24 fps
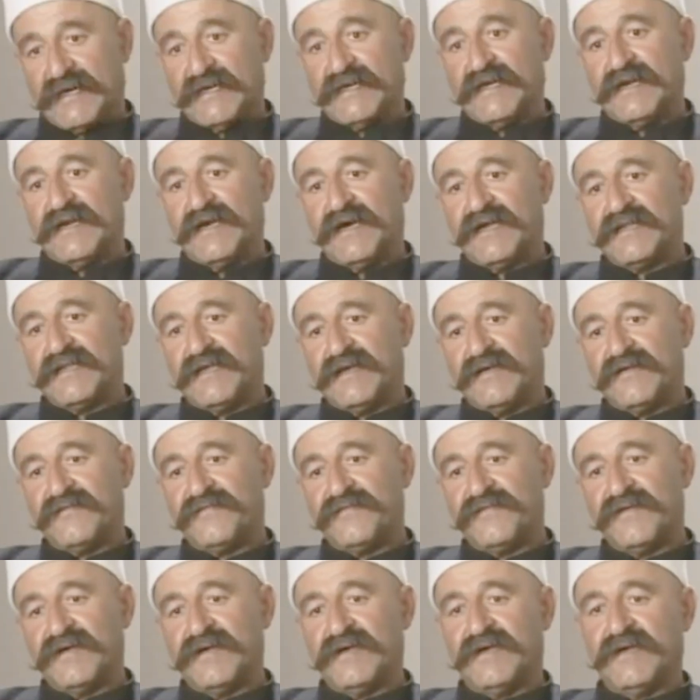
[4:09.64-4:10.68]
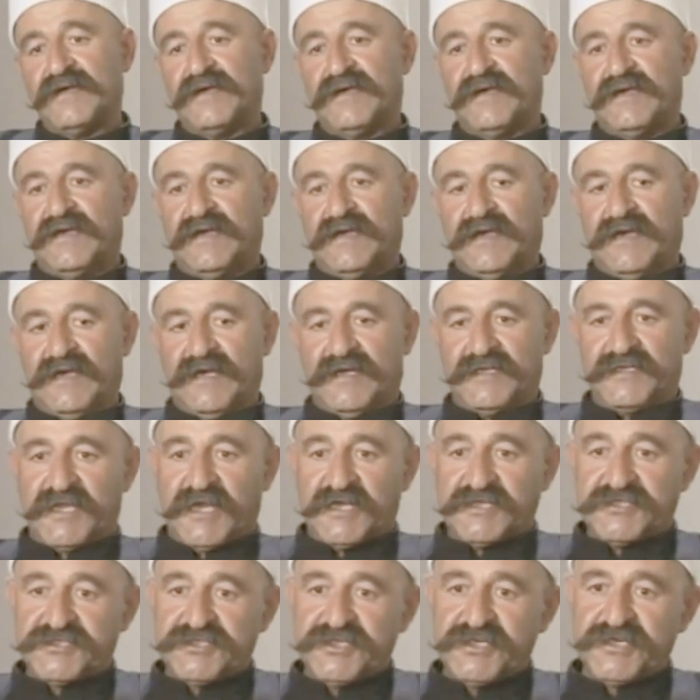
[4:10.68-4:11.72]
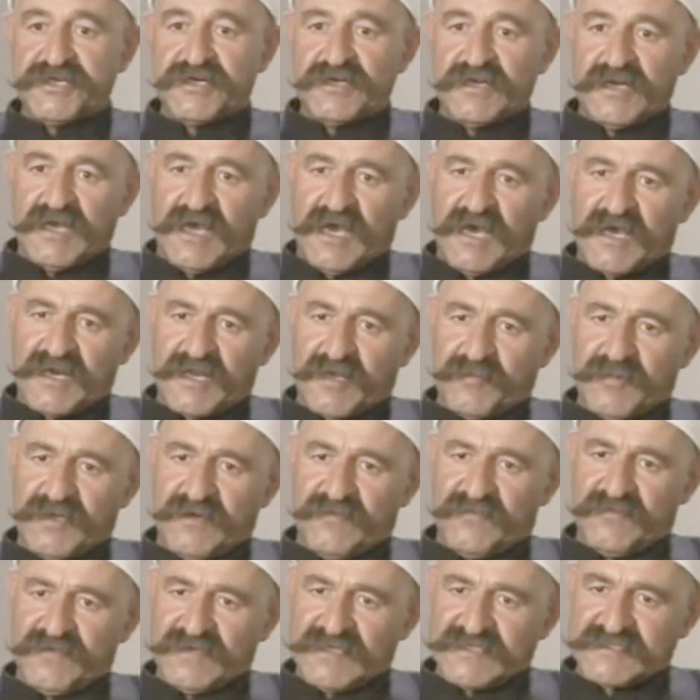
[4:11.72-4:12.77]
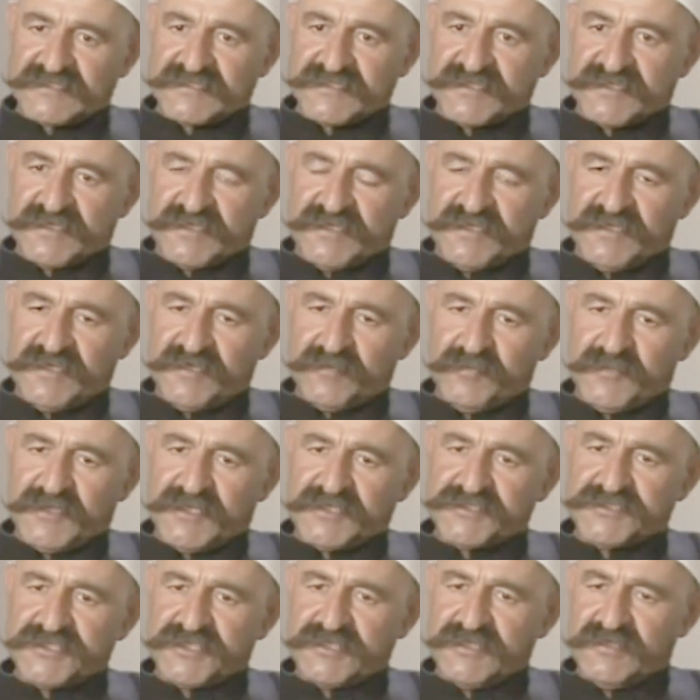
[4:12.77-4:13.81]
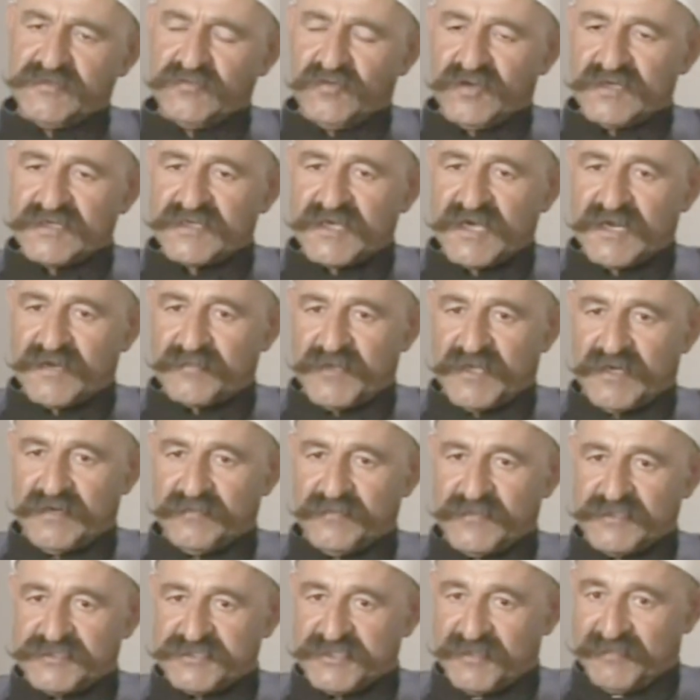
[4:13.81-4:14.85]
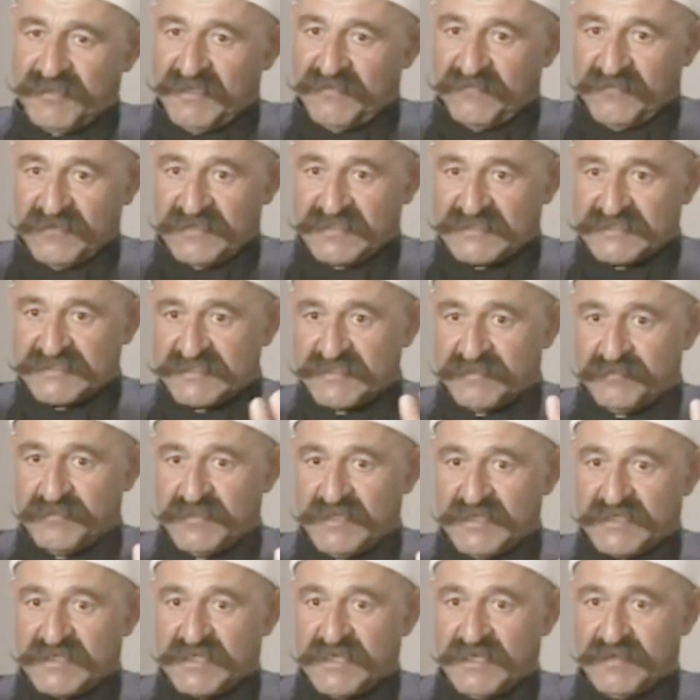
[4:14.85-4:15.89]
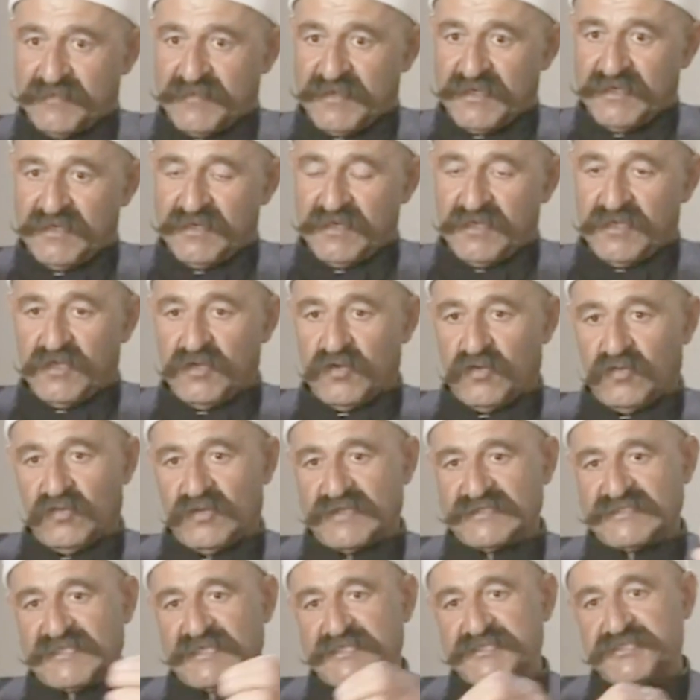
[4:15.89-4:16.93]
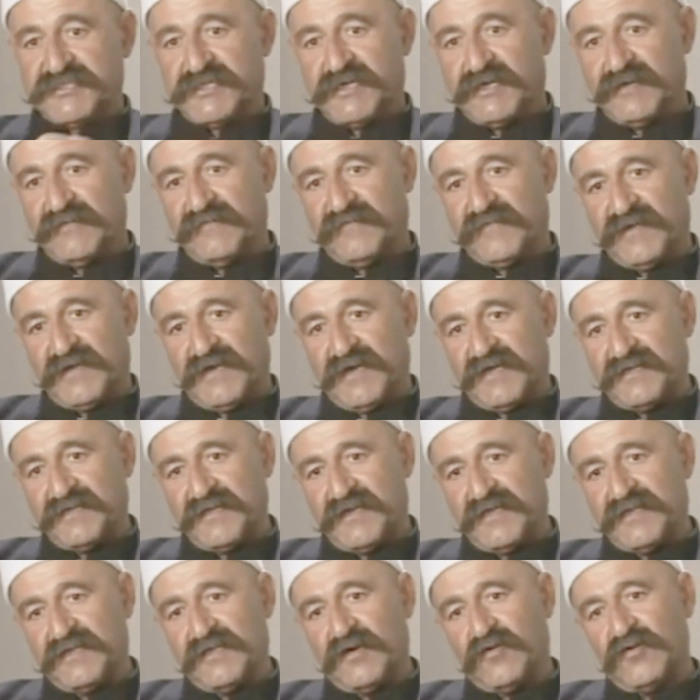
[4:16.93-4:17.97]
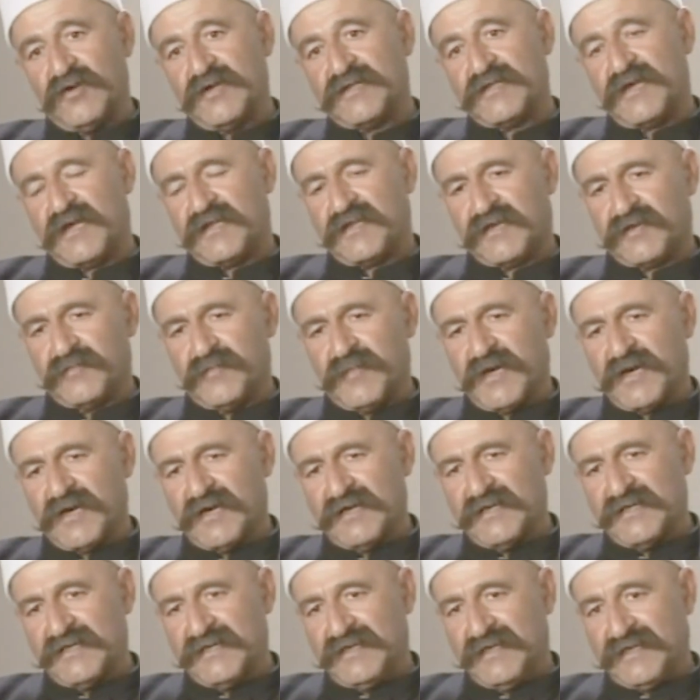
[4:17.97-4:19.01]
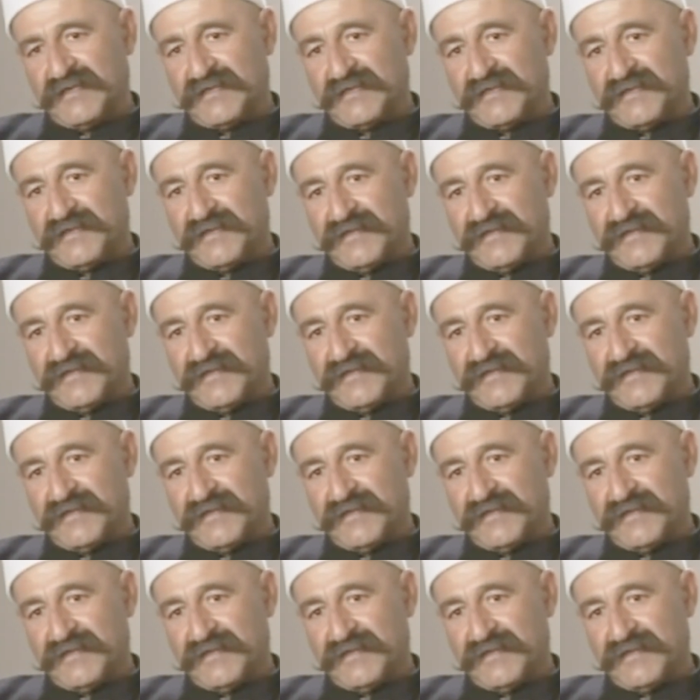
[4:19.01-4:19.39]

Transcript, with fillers: كان الهدف آه، تهجير العرب الفلسطينيين من الجليل والكرمل من شمال فلسطين بالكامل وزجهم في هذه الدولة تحت حكم أقليات